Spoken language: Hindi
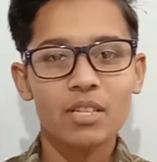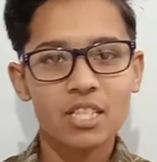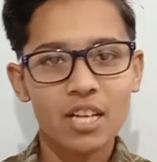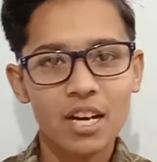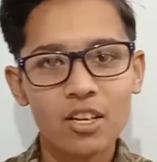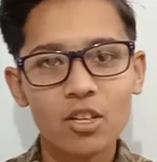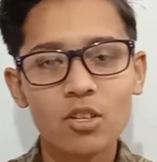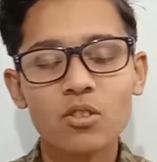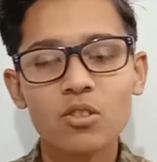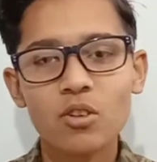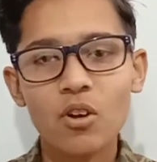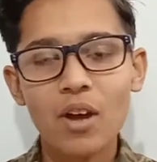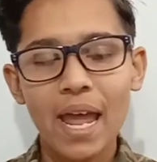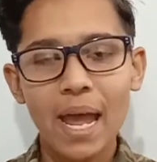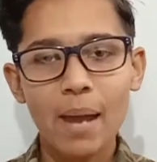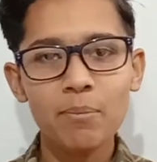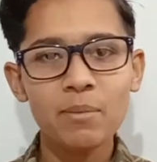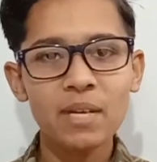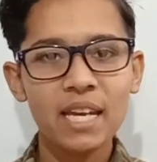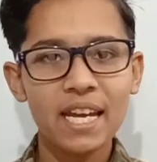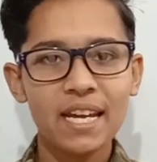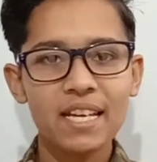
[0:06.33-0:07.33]
नमस्कार दोस्तों
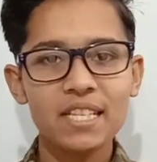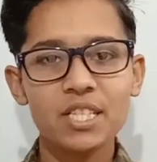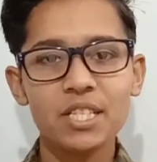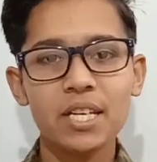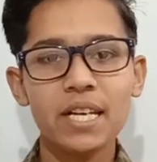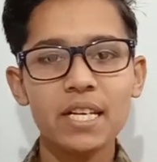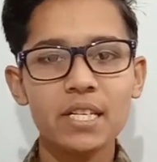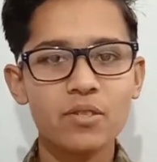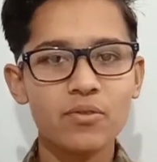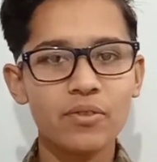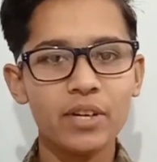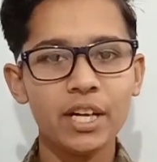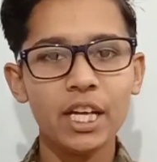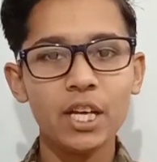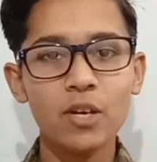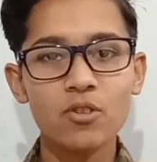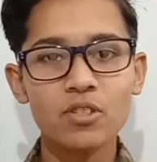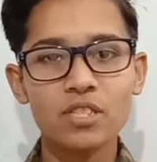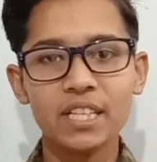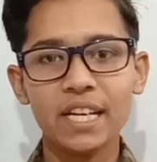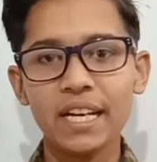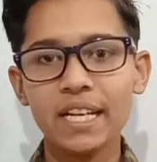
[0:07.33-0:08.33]
एम के एच की इस
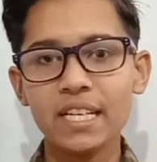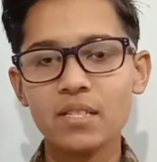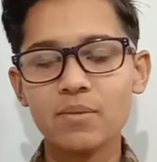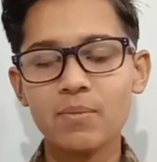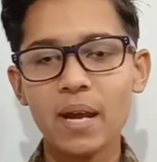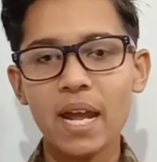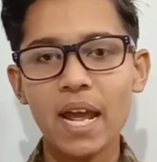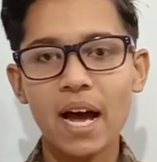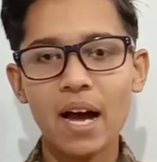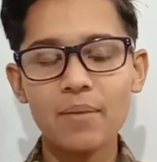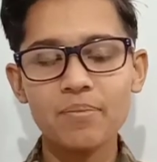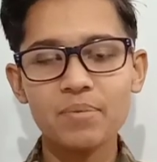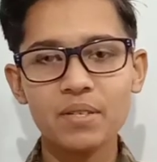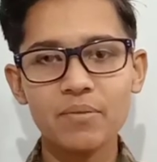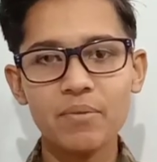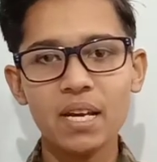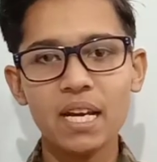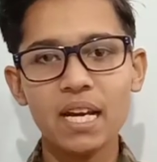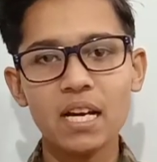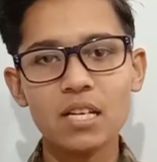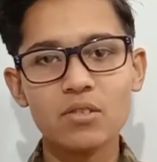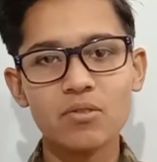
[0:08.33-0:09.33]
वीडियो सीरीज़ में आप
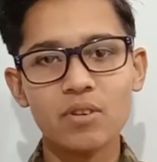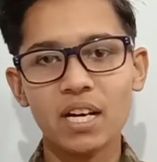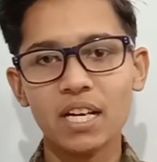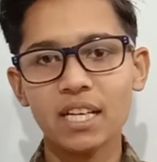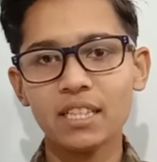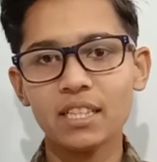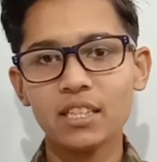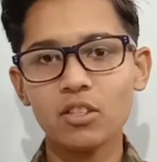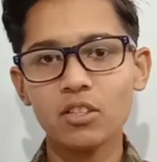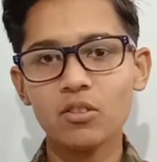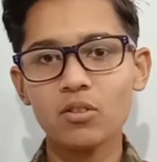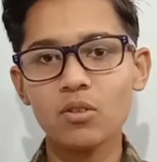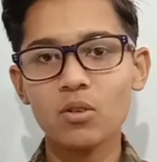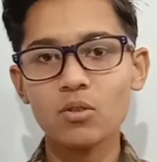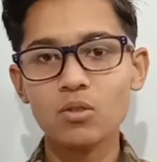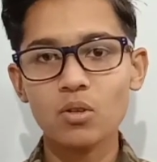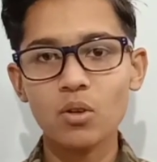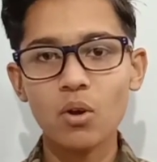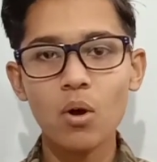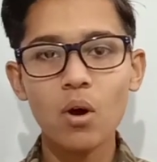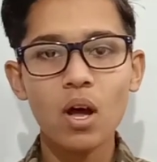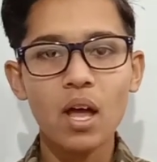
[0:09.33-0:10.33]
सभी का स्वागत है तो
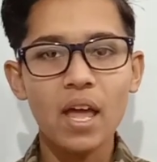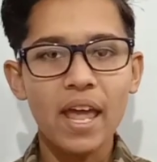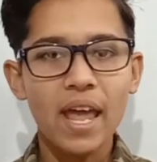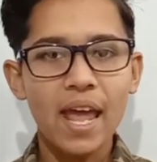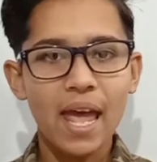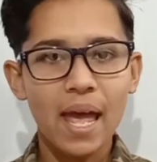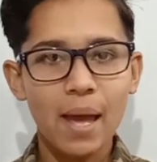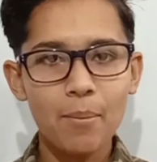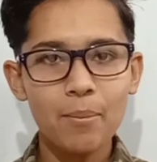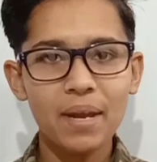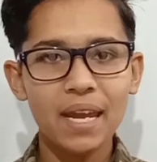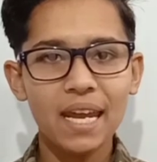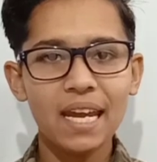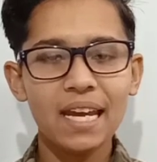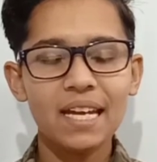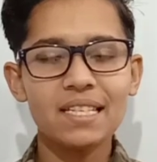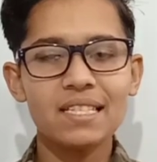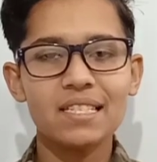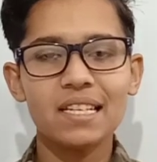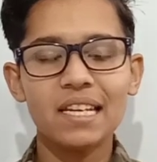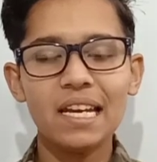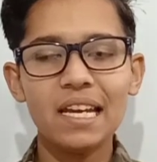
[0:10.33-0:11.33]
दोस्तों एम के
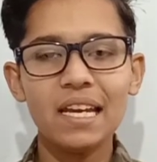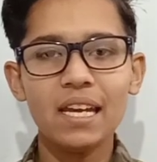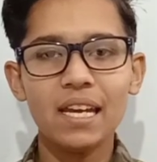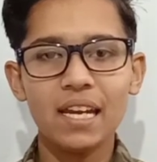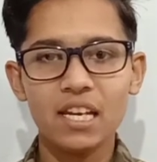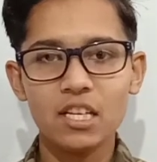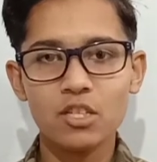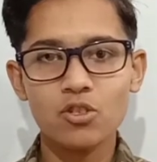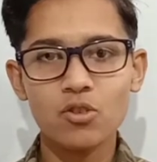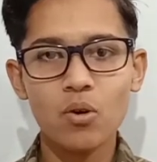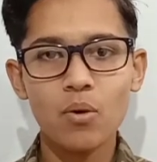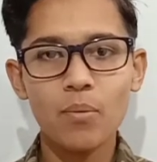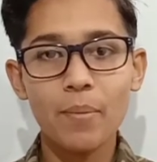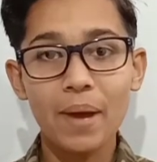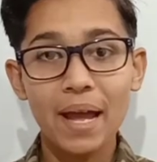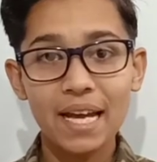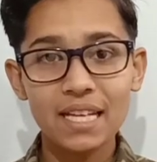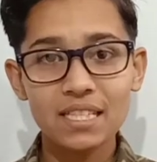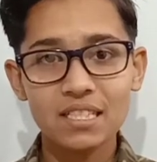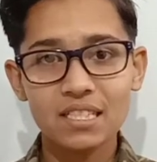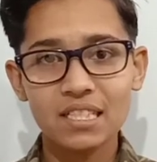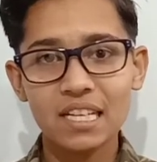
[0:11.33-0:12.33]
एच की ये जो
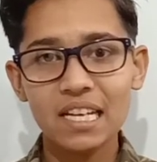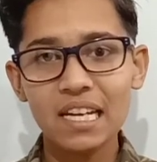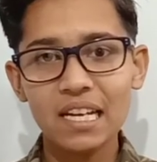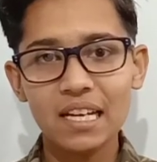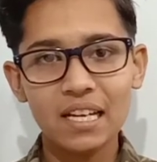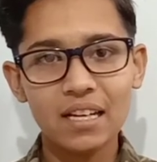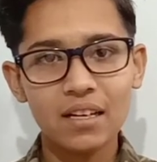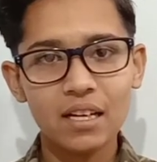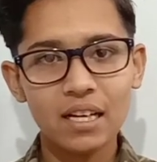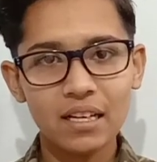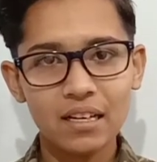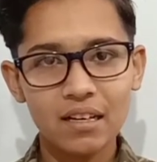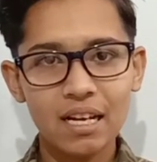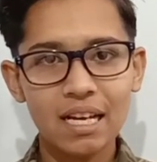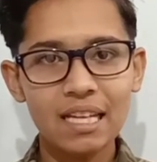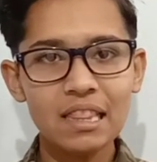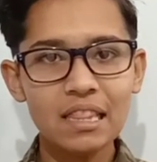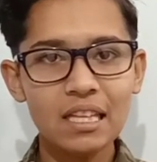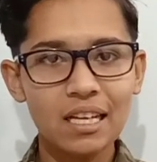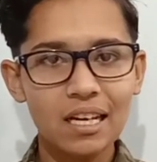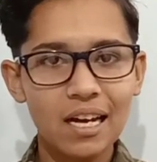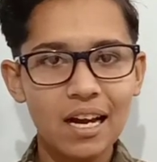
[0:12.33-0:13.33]
मैथ्स की
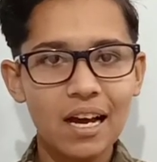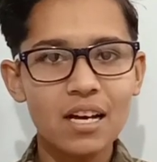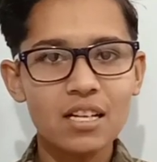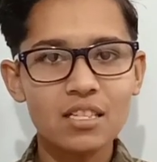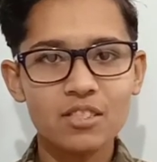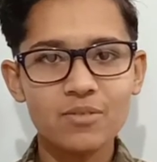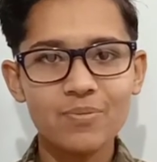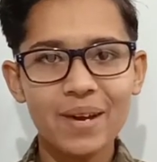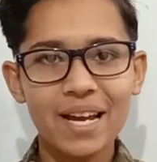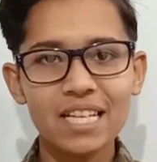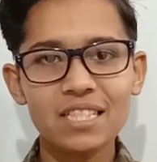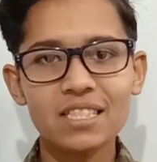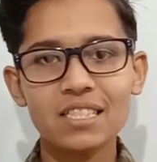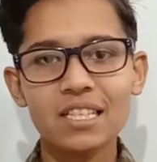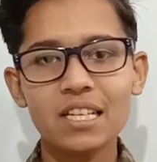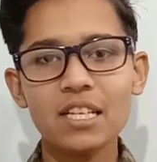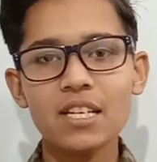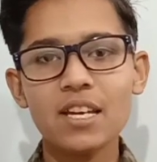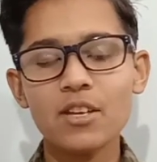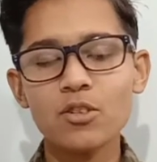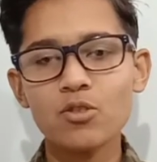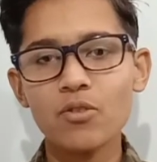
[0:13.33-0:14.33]
टेंथ क्लास मैथ्स
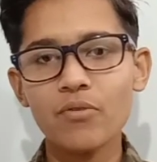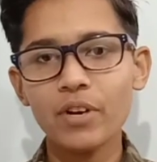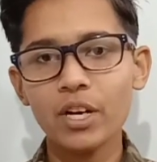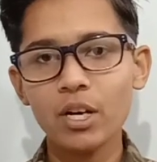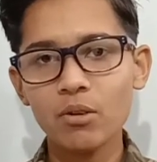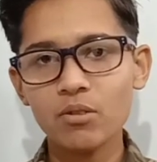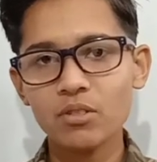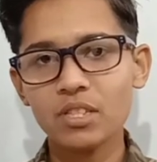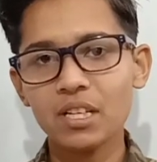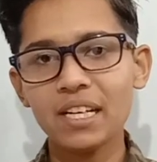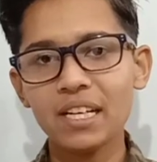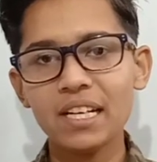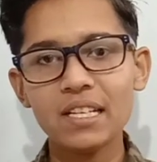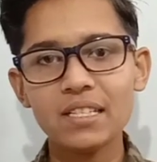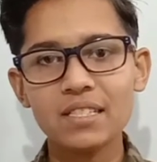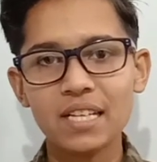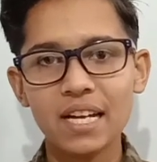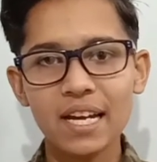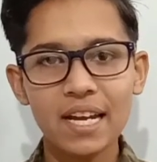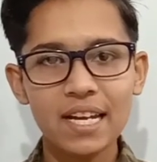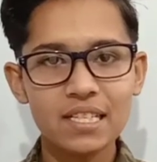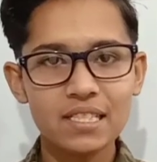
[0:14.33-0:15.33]
की ये जो वीडियो
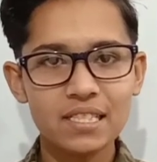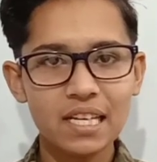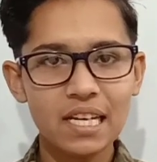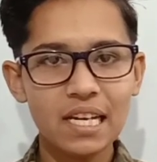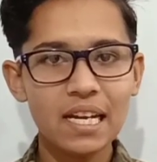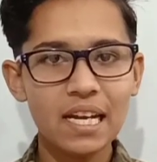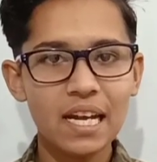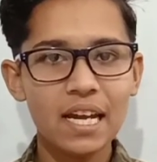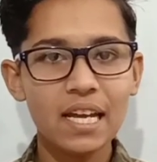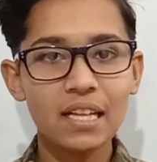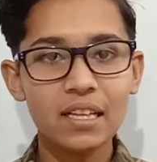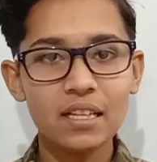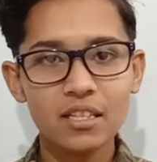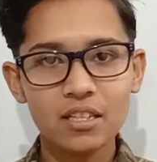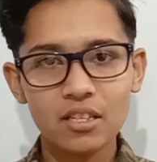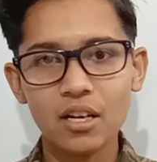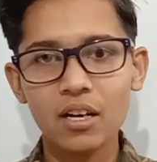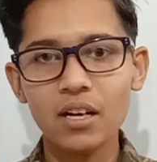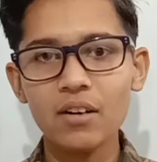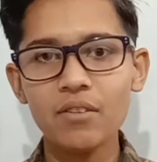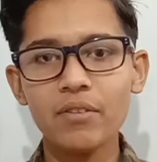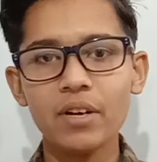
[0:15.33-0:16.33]
सीरीज़ है इसकी ये
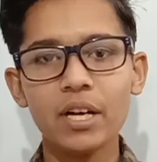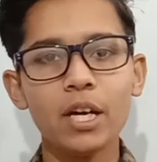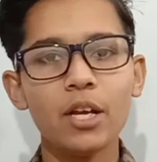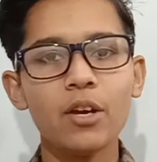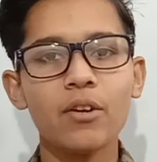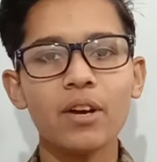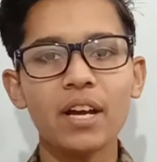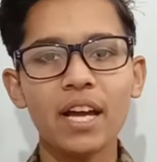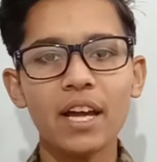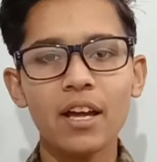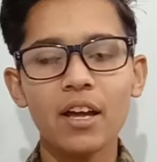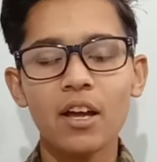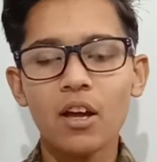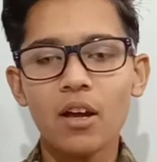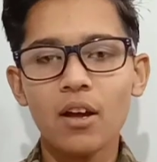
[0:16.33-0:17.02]
थर्ड वीडियो है